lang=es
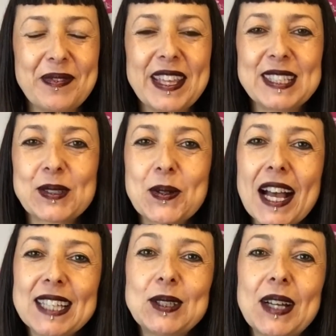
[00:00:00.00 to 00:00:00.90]
Es un
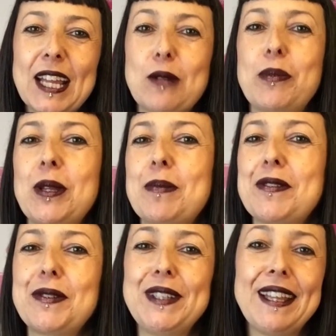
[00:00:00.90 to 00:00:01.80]
gato que no puedo
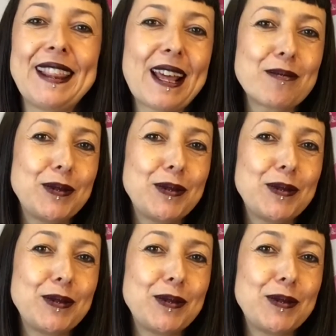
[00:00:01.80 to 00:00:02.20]
profundizar